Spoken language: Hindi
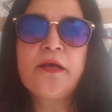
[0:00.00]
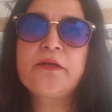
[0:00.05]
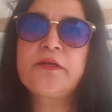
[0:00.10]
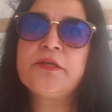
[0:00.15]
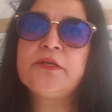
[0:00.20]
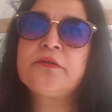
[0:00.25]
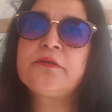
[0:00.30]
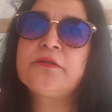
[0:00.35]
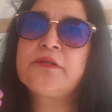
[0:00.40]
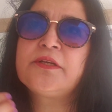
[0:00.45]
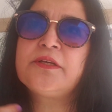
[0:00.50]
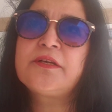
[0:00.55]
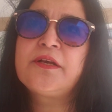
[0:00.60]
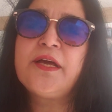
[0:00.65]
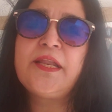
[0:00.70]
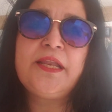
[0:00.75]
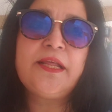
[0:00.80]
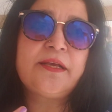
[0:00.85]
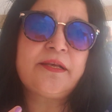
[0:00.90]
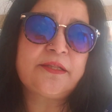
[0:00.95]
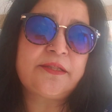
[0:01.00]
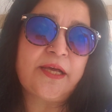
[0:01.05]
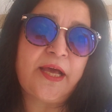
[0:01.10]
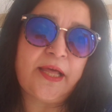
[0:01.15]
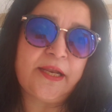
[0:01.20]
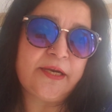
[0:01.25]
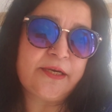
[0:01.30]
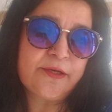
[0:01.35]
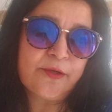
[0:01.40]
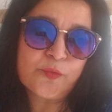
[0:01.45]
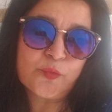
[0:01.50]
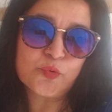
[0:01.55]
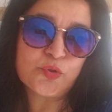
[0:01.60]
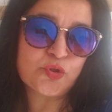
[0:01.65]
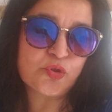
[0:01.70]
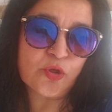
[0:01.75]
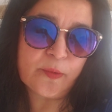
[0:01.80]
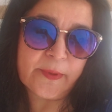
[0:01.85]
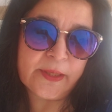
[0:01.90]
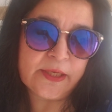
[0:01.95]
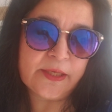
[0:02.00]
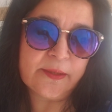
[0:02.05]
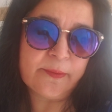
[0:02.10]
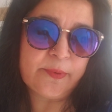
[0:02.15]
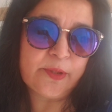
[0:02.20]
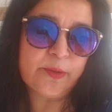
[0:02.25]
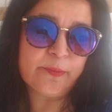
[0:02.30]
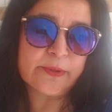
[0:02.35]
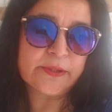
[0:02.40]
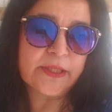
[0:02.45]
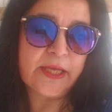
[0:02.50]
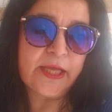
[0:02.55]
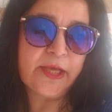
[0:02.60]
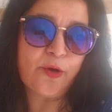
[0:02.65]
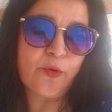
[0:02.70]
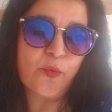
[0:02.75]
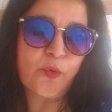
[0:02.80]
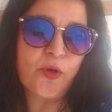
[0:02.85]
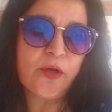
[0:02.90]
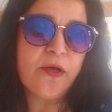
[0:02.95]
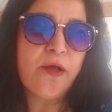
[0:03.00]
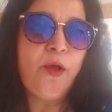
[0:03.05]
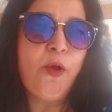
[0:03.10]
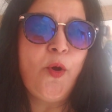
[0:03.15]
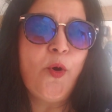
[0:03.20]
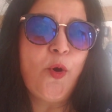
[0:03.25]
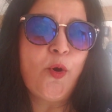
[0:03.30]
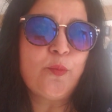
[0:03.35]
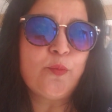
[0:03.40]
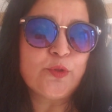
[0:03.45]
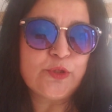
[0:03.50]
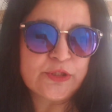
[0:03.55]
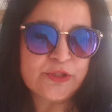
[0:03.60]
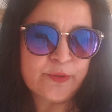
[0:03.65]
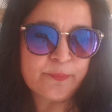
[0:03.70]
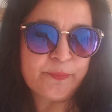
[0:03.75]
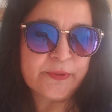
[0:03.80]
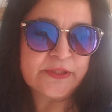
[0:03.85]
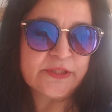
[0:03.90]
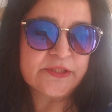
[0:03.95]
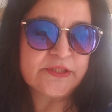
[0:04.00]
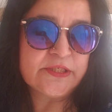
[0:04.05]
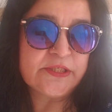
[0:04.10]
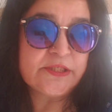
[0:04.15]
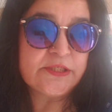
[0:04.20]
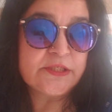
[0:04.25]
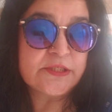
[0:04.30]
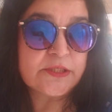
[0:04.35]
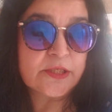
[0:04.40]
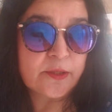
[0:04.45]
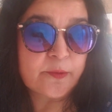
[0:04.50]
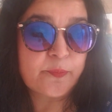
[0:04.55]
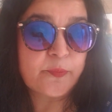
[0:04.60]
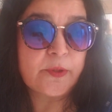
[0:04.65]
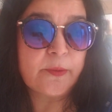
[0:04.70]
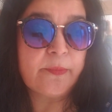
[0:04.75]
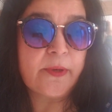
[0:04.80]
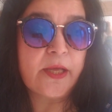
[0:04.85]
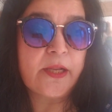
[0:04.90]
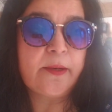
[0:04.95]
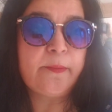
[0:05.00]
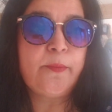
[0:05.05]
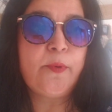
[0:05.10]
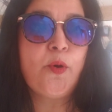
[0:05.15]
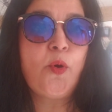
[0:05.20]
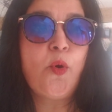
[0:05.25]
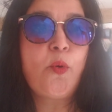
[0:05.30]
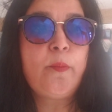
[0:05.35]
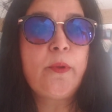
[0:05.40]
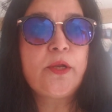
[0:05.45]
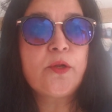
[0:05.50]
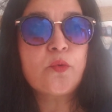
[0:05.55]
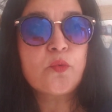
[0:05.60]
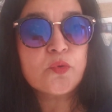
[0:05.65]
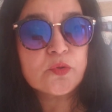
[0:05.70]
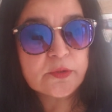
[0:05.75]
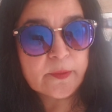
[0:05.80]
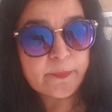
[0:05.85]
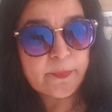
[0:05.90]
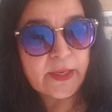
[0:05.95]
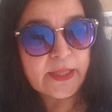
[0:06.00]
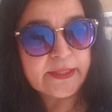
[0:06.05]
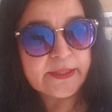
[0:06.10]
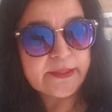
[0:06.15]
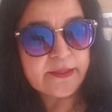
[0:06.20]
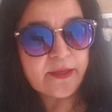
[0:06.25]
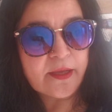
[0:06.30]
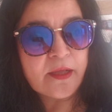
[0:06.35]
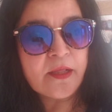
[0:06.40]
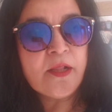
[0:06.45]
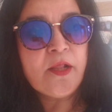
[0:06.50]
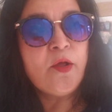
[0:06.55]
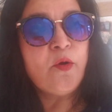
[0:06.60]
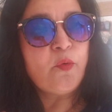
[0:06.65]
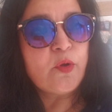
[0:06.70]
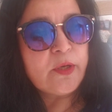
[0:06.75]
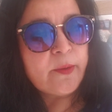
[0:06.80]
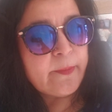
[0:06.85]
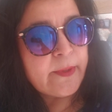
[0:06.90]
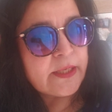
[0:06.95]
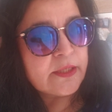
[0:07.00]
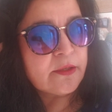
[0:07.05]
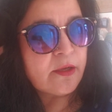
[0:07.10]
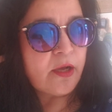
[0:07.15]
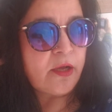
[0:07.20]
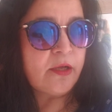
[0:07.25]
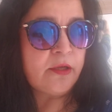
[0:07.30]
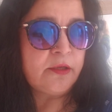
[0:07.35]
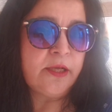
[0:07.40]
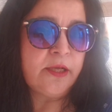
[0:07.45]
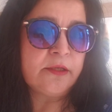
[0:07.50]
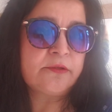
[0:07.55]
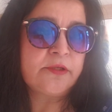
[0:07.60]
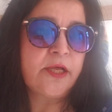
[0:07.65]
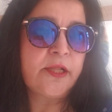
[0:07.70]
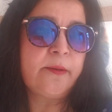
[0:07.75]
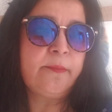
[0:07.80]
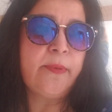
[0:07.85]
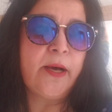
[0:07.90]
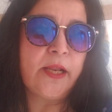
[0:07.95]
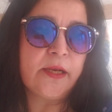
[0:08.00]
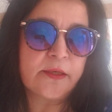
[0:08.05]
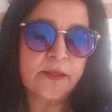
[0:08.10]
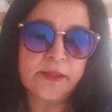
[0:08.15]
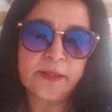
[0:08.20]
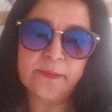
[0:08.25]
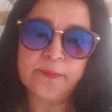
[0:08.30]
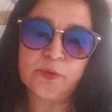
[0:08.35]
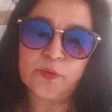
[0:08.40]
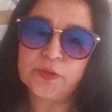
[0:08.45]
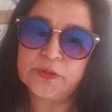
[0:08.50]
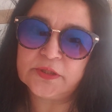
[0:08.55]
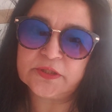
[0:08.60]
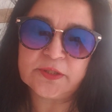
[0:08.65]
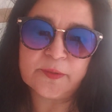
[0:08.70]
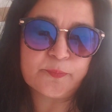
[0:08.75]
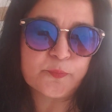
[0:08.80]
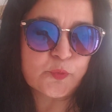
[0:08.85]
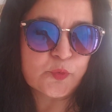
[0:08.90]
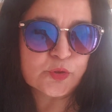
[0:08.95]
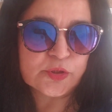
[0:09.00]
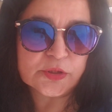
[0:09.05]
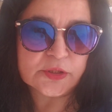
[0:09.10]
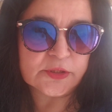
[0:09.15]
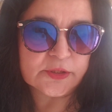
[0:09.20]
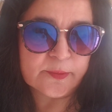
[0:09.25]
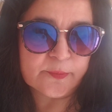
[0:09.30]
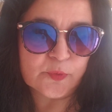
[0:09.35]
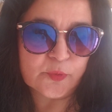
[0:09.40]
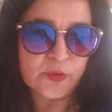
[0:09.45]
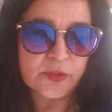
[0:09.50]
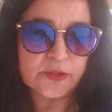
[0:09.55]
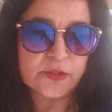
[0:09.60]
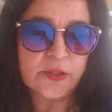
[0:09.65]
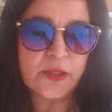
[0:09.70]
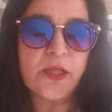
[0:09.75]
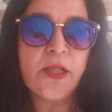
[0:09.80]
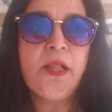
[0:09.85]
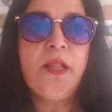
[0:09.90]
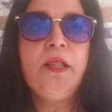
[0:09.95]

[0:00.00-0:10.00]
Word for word: के गले के थायराइड का कुछ तो हमारे नबी ने बताया होगा और मुझे जब पता चली इस हर्ब के बारे में और मैंने खुद अप्लाई किया वरना मेरा सारे बाल ख़राब हो गए थे सब कुछ ख़त्म हो गया था